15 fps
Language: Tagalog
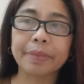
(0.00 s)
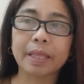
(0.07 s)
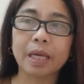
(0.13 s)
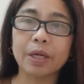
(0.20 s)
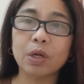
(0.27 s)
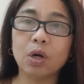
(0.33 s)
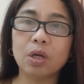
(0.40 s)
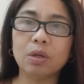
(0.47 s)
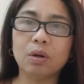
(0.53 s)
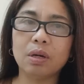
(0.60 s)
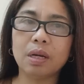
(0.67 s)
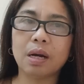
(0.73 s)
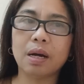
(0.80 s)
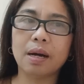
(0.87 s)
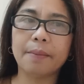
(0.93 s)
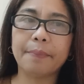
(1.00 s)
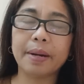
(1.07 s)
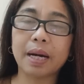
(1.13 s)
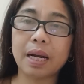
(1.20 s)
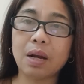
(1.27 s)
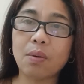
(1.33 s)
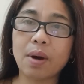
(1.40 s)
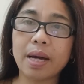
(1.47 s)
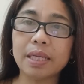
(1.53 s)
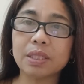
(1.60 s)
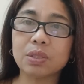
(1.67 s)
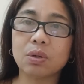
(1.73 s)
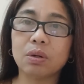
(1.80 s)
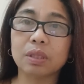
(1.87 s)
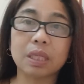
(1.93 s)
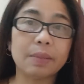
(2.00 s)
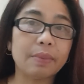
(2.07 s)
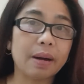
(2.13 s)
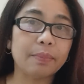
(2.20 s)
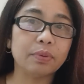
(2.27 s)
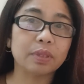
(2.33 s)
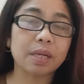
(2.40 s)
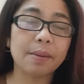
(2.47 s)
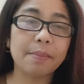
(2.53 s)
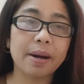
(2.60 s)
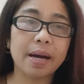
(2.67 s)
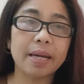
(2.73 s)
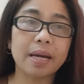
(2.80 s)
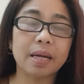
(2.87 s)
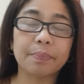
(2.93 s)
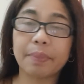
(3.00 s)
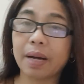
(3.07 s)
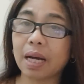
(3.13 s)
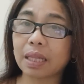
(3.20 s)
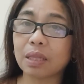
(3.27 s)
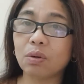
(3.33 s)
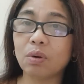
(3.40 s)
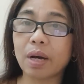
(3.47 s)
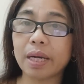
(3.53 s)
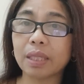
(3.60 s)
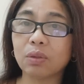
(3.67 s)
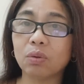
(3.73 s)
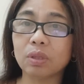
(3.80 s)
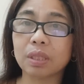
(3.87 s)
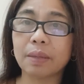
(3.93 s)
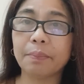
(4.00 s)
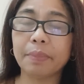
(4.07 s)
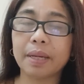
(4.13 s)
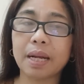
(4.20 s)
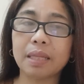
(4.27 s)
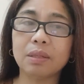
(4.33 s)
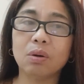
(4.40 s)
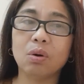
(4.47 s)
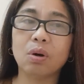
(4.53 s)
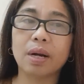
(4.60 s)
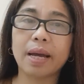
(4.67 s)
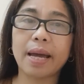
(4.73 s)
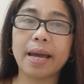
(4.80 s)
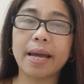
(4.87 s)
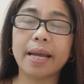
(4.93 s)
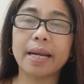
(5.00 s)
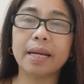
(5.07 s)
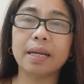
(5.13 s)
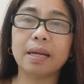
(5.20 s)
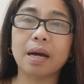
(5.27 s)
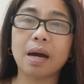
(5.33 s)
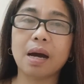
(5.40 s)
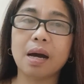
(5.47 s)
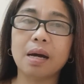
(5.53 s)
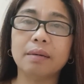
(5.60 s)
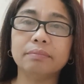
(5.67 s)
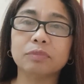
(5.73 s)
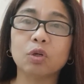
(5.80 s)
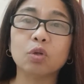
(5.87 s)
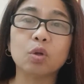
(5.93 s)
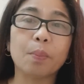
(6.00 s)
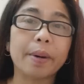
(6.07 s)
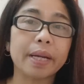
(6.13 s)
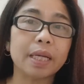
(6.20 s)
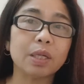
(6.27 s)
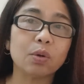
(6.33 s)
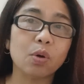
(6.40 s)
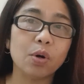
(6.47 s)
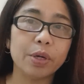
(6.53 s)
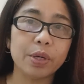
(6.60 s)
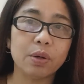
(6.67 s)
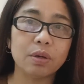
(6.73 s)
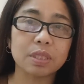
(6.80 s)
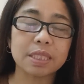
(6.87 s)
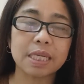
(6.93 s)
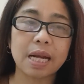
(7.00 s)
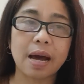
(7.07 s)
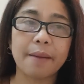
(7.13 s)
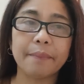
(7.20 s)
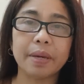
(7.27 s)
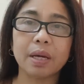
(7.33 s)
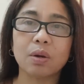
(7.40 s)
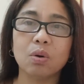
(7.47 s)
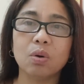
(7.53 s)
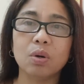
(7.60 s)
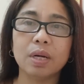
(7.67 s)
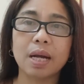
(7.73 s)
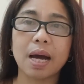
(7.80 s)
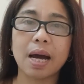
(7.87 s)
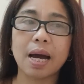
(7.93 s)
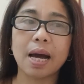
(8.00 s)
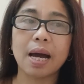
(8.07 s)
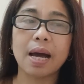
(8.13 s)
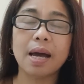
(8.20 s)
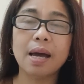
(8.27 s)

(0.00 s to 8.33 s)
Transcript: yun, no? Uh, pangalawa is yung team abot kamay at pangatlo nga itong team birador. And um, pa rin ko yung sinabi ko na